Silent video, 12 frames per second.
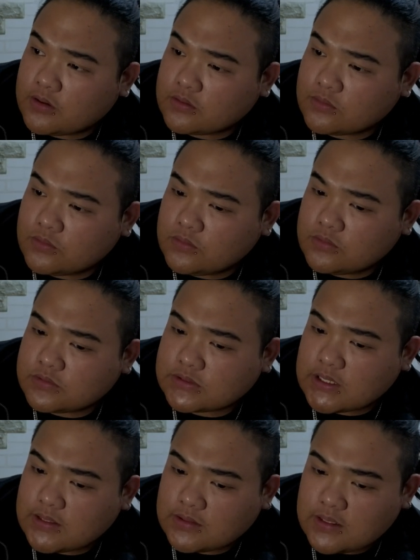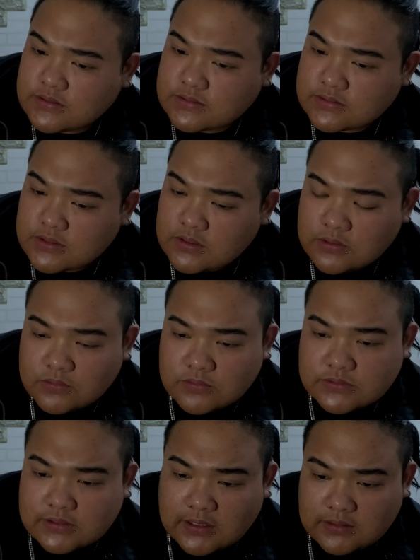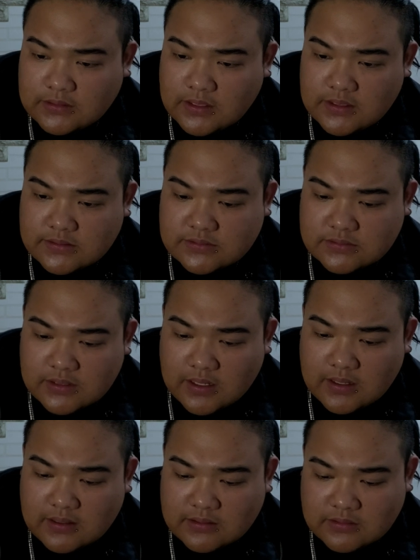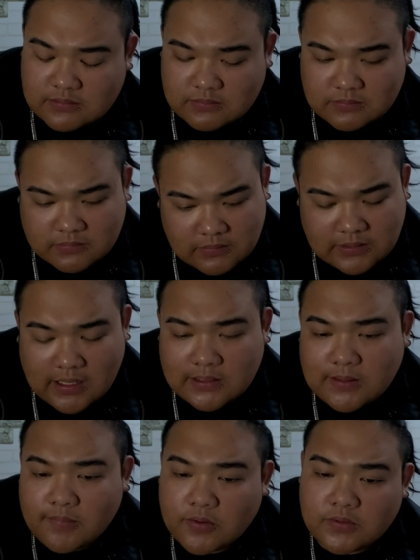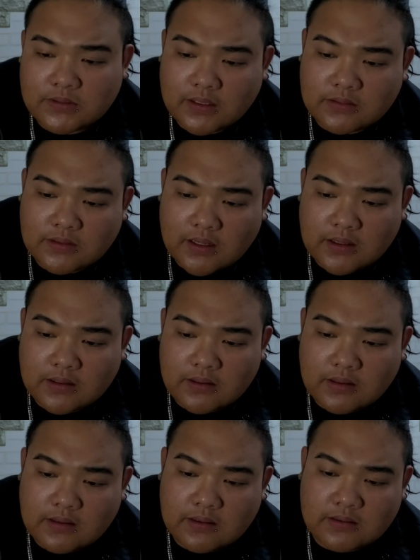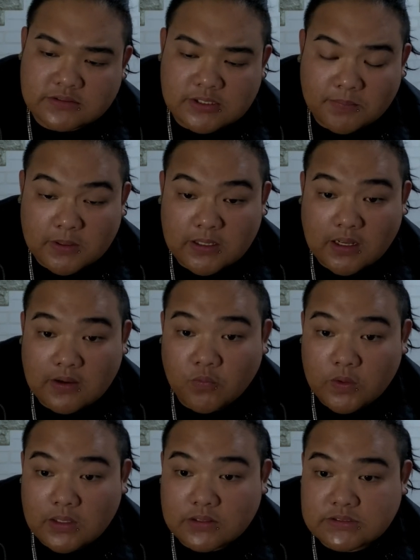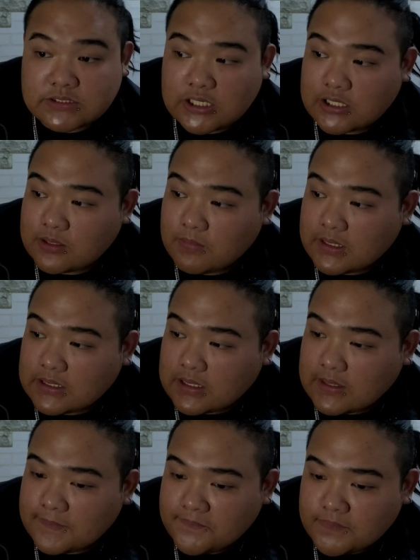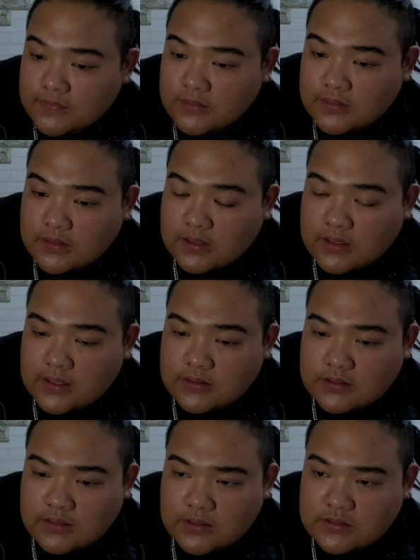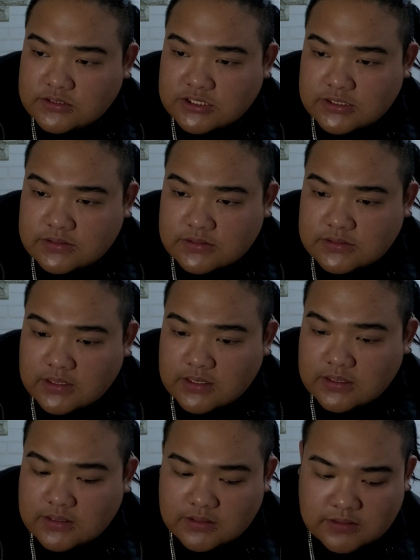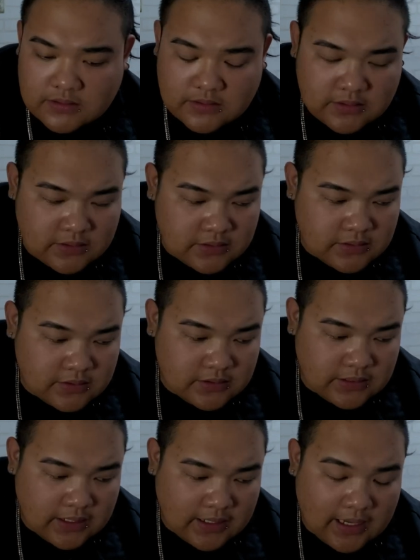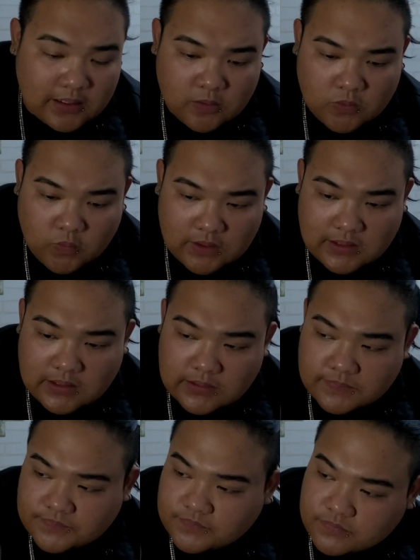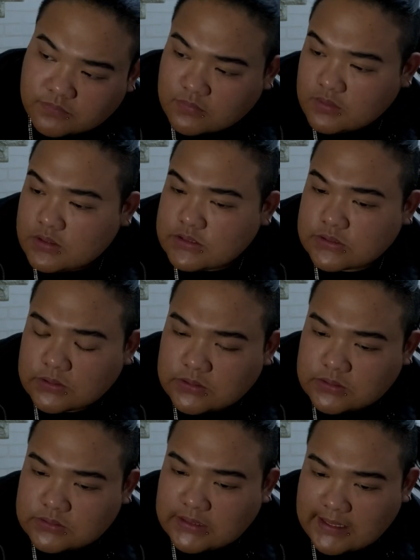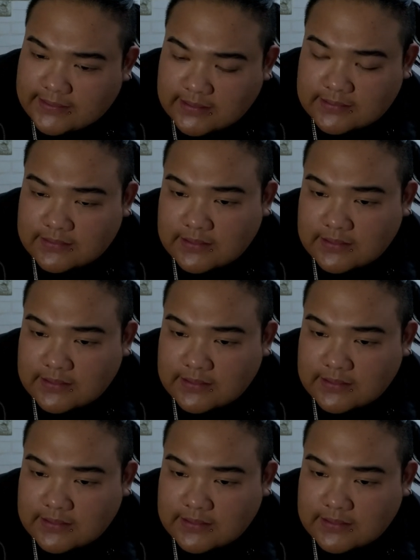two straight days. Two straight days, uh, dinadama ko yung tagtag. Uh, Siyempre, naka-wheels siya, di ba? Naka, naka 18 inches na, na alloy wheel. So, dinadag,